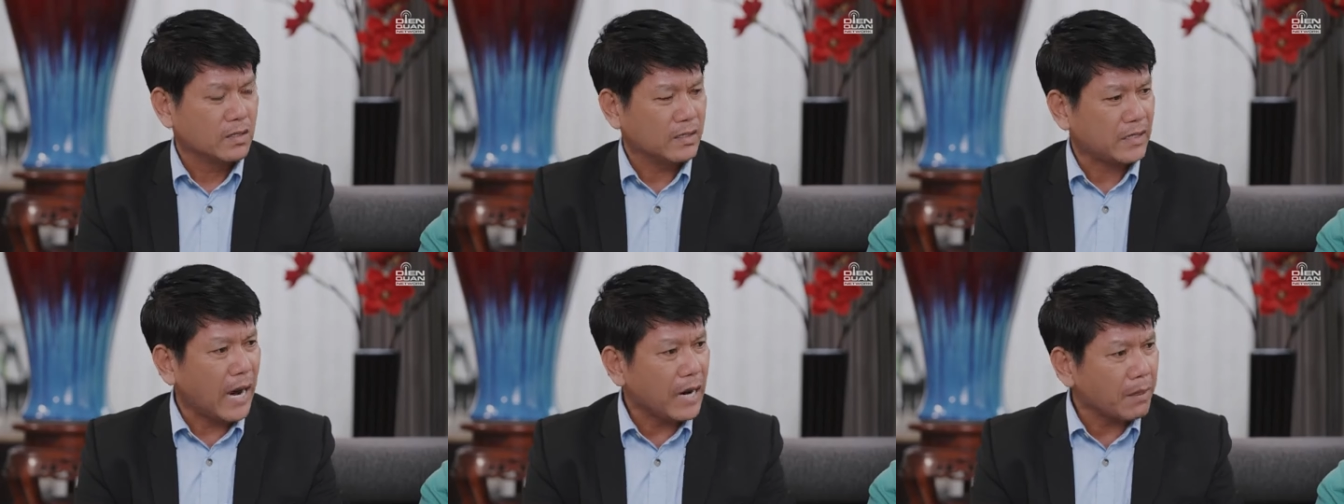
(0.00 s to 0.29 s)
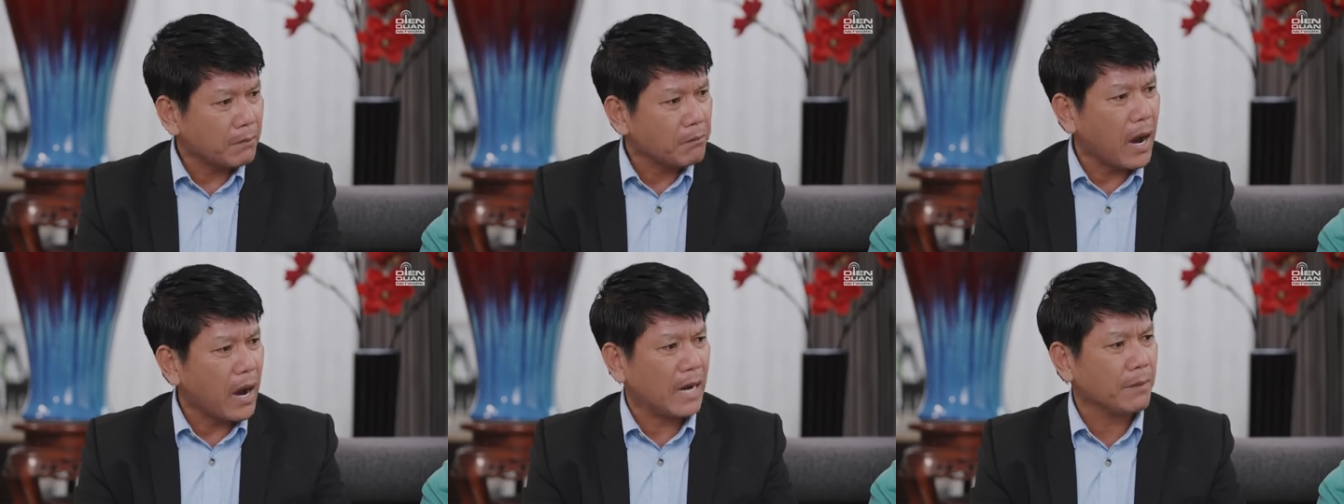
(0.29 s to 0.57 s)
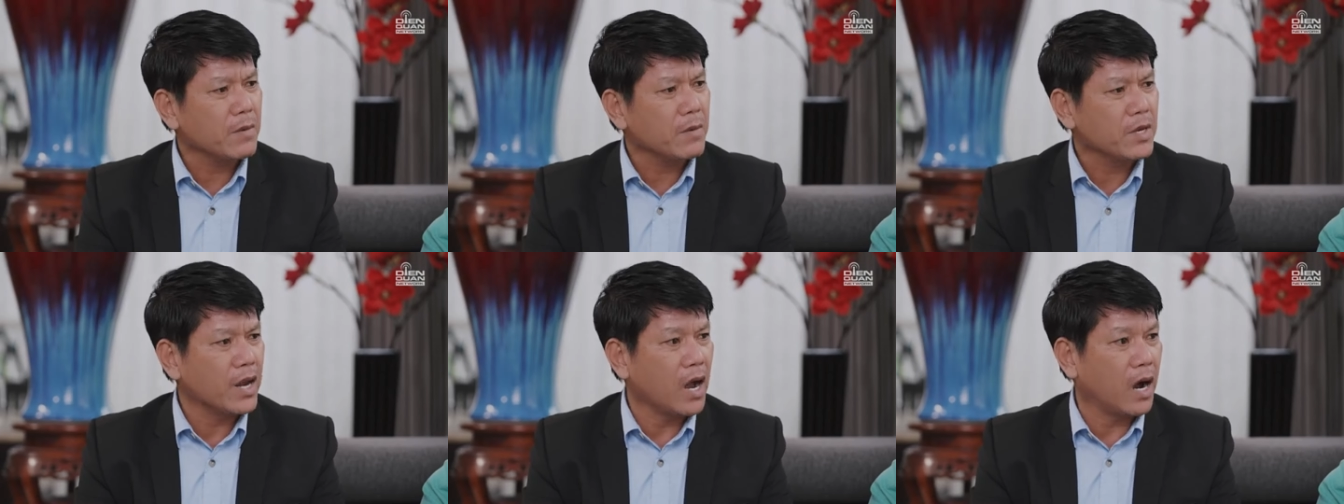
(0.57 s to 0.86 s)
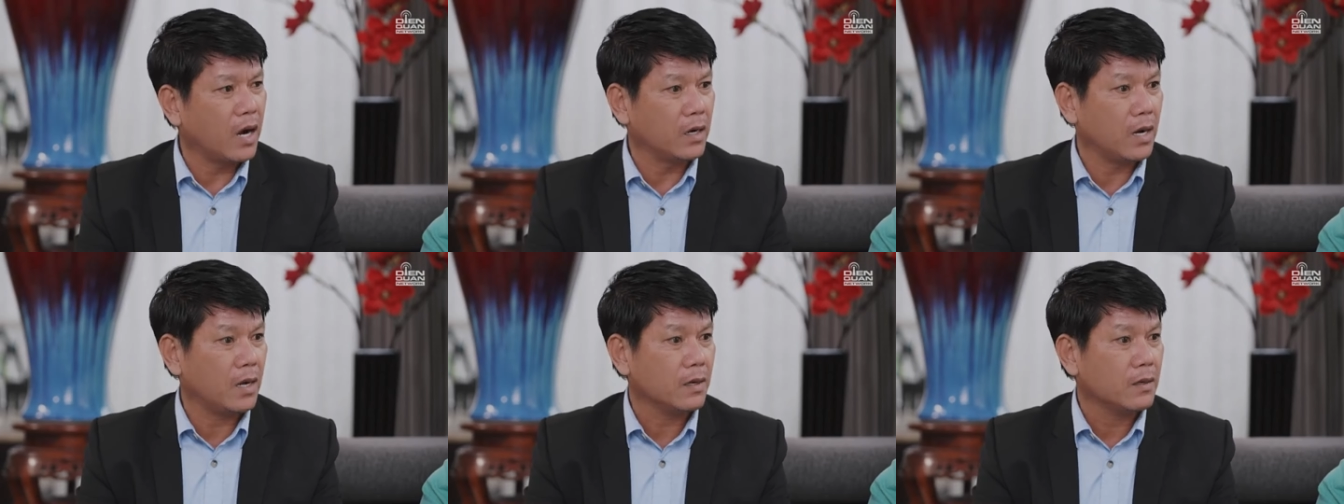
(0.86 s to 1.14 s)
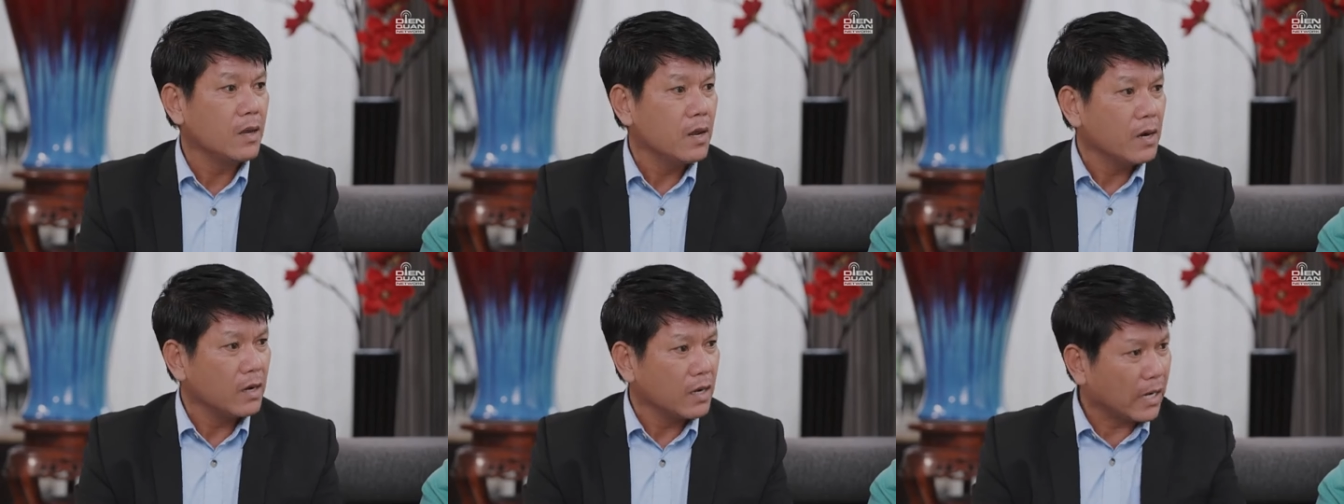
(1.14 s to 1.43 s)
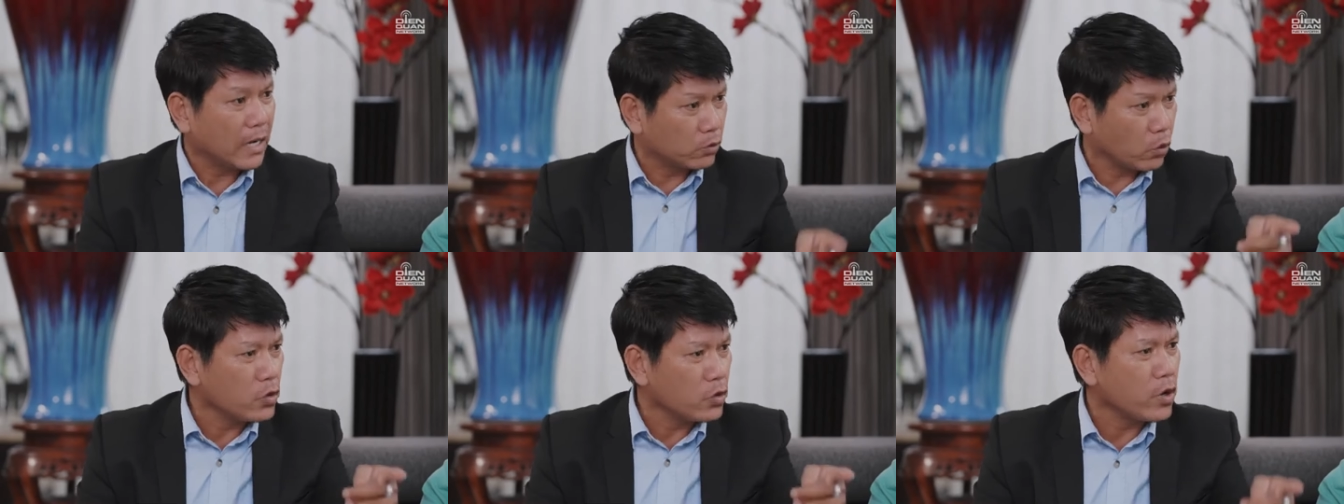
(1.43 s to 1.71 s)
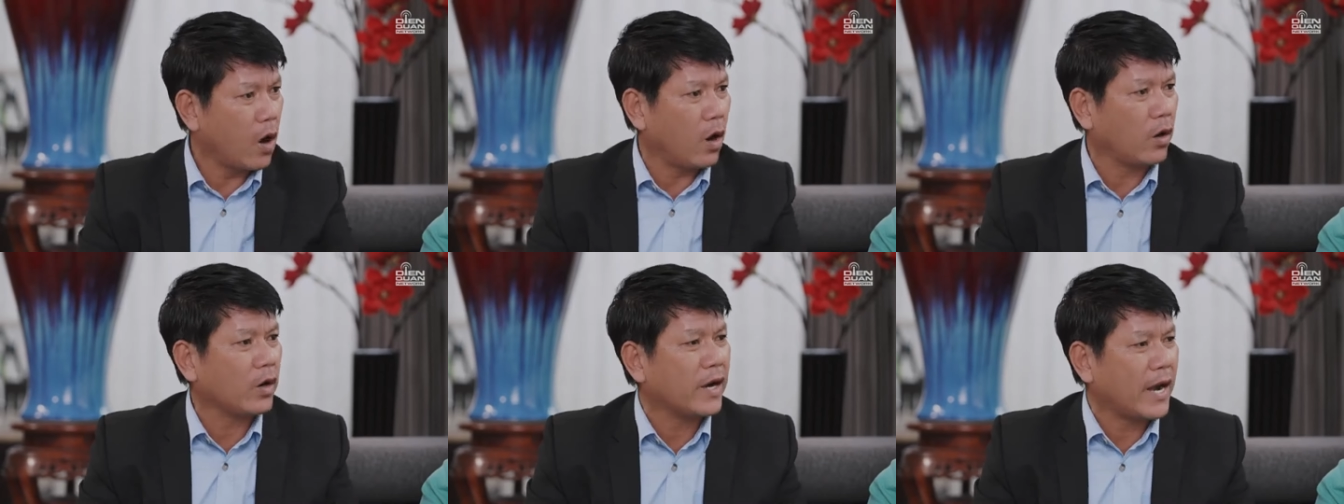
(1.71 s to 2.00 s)
Căn bản bây giờ á là tụi
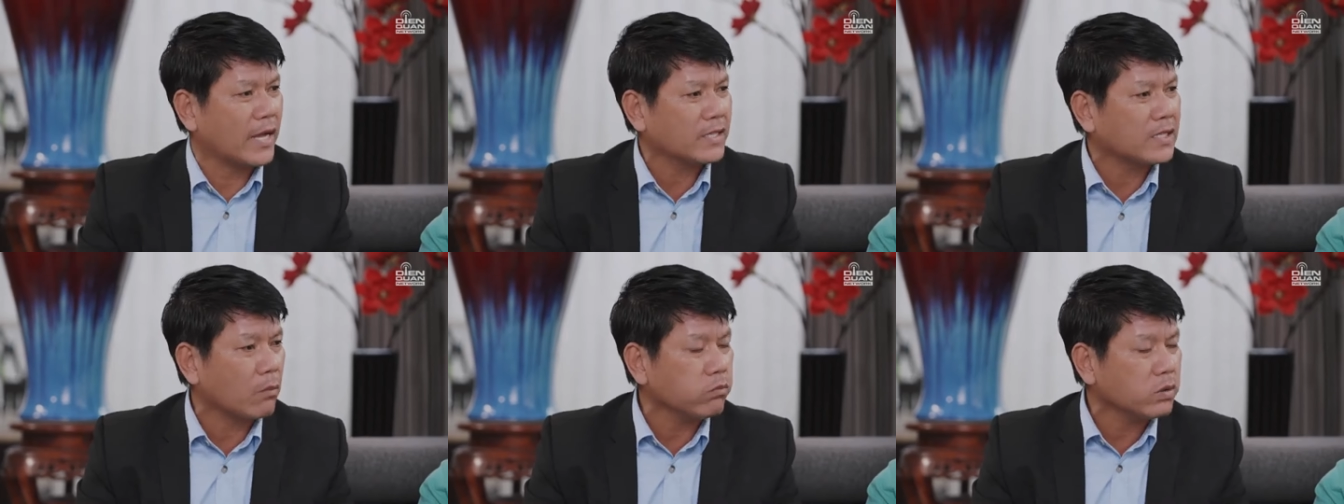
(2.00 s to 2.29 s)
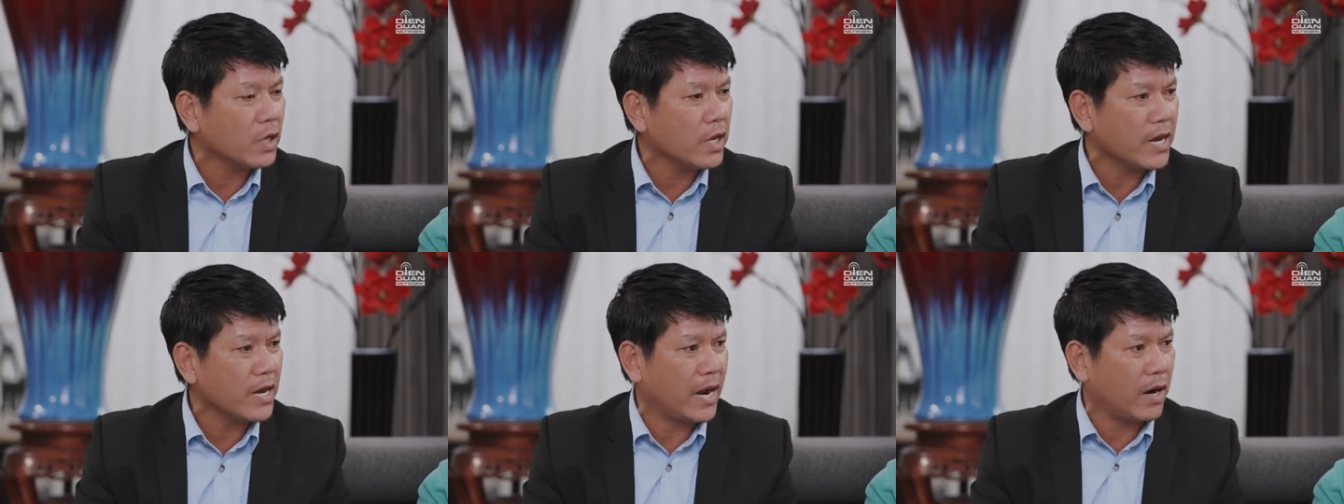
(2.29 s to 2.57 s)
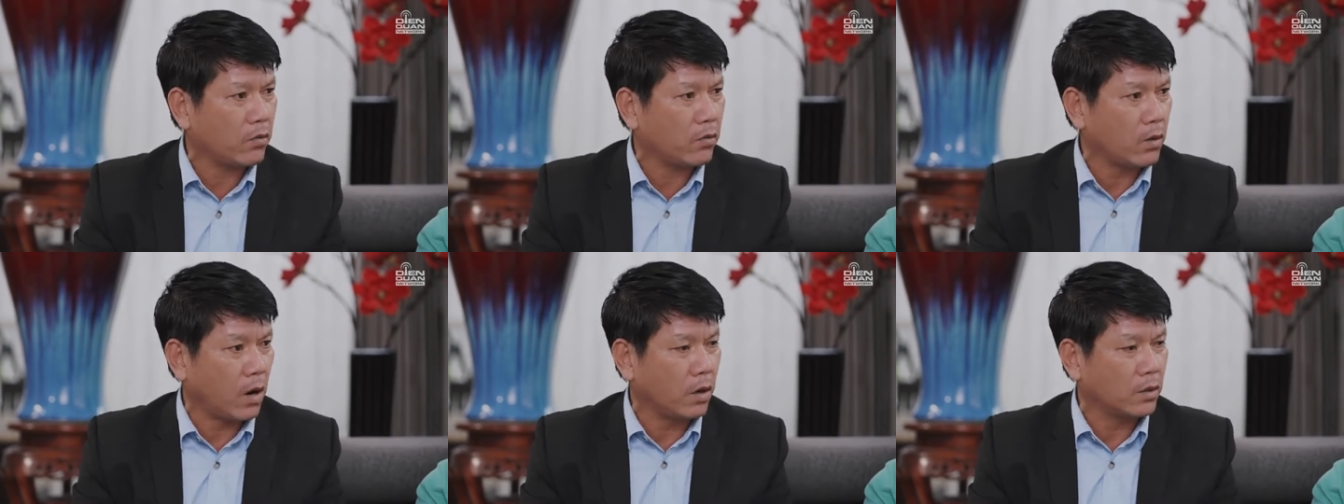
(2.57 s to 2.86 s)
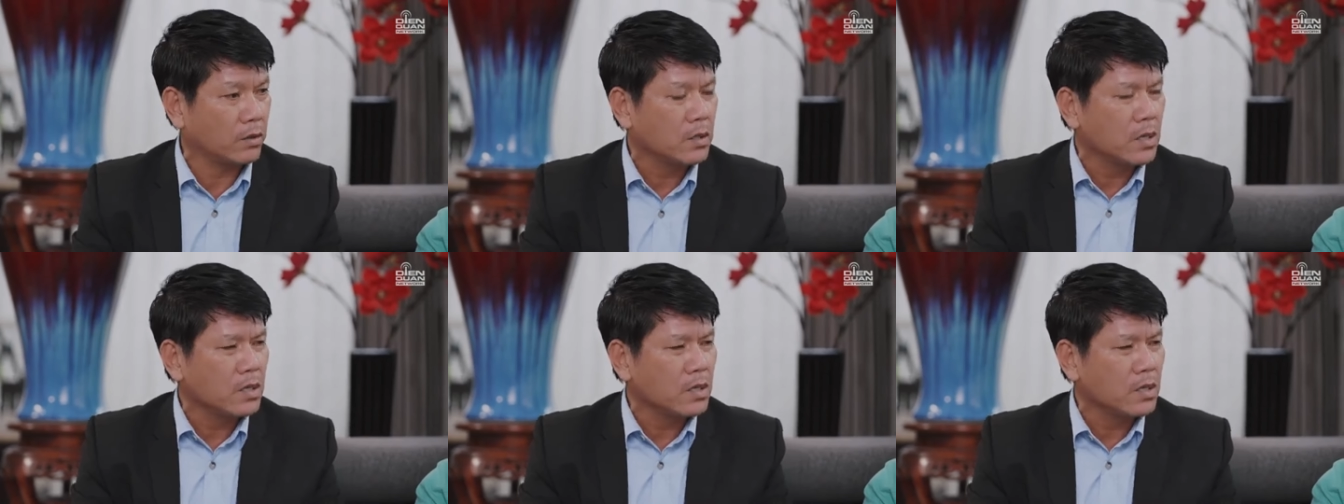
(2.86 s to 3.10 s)
nhỏ nó đã sống với nhau rồi,